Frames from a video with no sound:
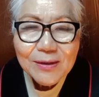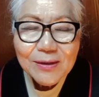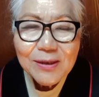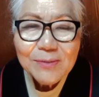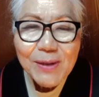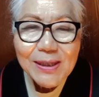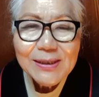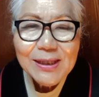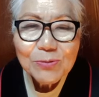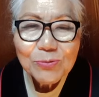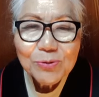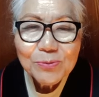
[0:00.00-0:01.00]
그
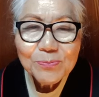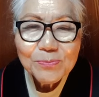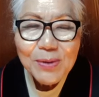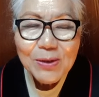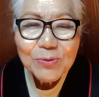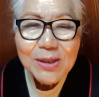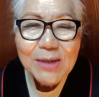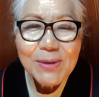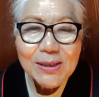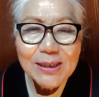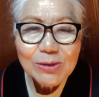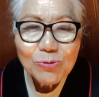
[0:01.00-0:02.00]
발자국은 바로 내
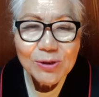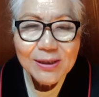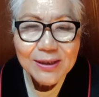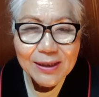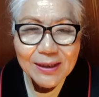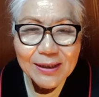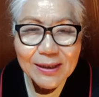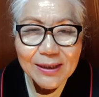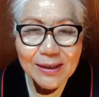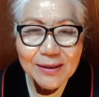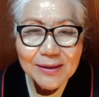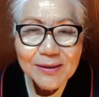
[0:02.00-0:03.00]

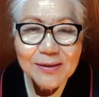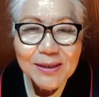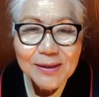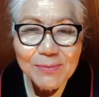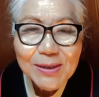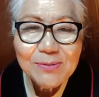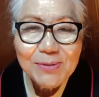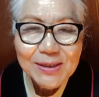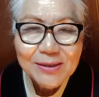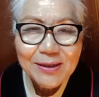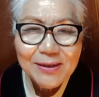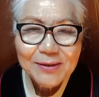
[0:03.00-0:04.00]
발자국이니라. 그렇게
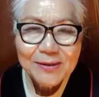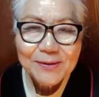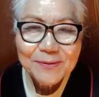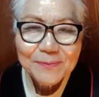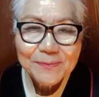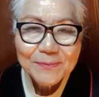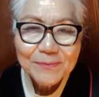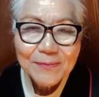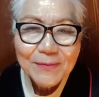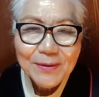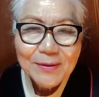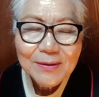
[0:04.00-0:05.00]
말씀하시더란 거예요.
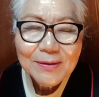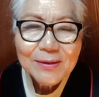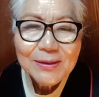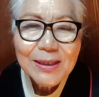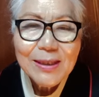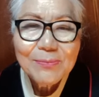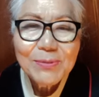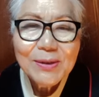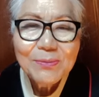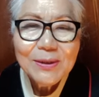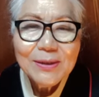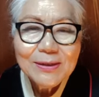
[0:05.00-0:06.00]
그
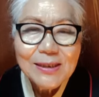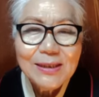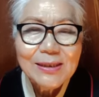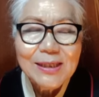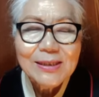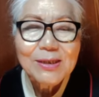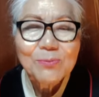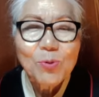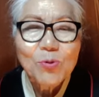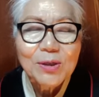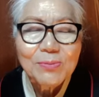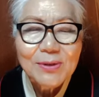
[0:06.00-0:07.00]
사람이 자기 자신을
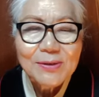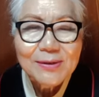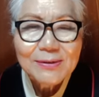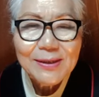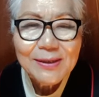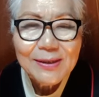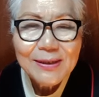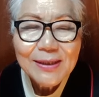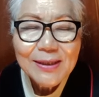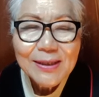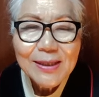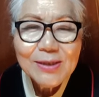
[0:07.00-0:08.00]
포기해버렸을 때
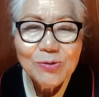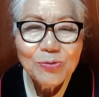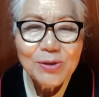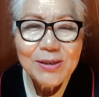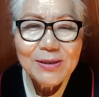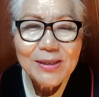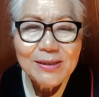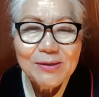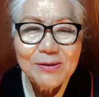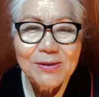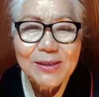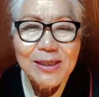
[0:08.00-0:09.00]
예수님께서
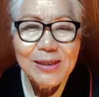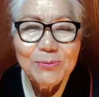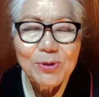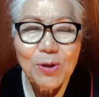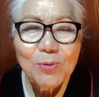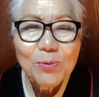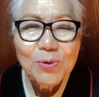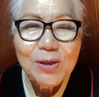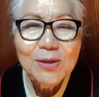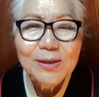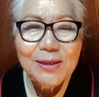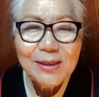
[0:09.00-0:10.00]
그 사람을 얻고
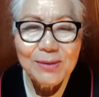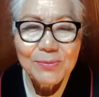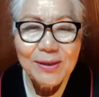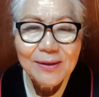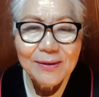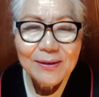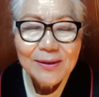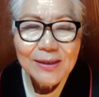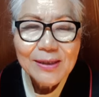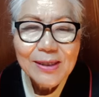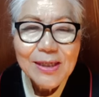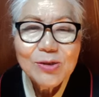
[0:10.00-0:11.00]
걸었기 때문에
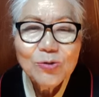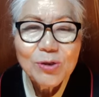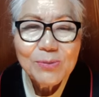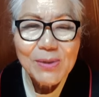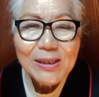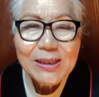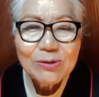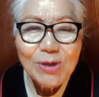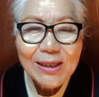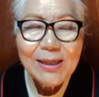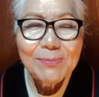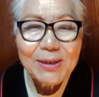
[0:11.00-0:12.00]
예수님
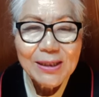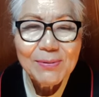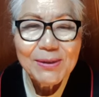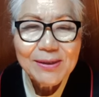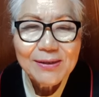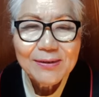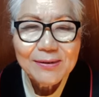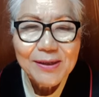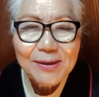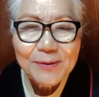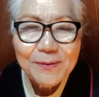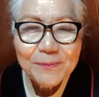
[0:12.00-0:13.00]
발자국 하나만 남았다는 거예요.